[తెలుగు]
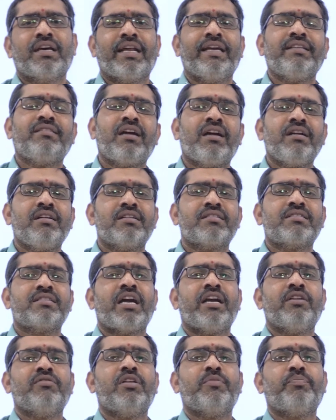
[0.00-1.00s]
రైతాంగ
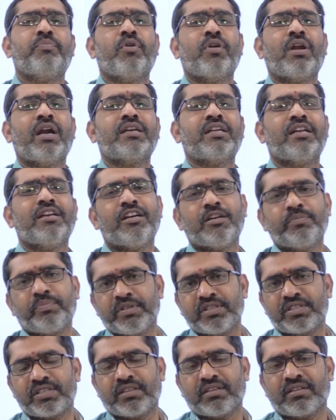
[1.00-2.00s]
సాయుధ పోరాటాన్ని
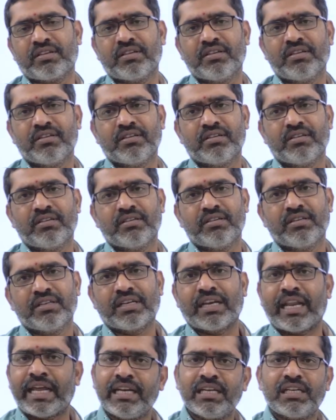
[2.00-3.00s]
నడిపించింది
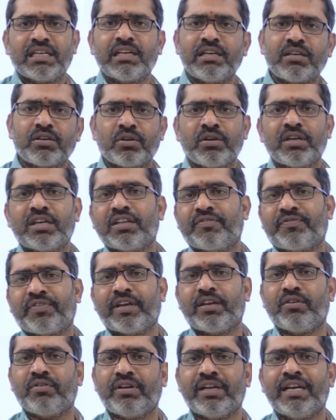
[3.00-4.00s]
నైన్టీన్ ట్వంటీ
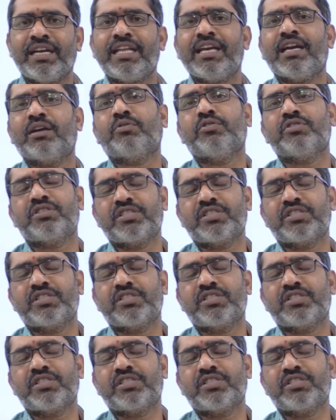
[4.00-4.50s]
ఫైవ్లో ఇండియాకు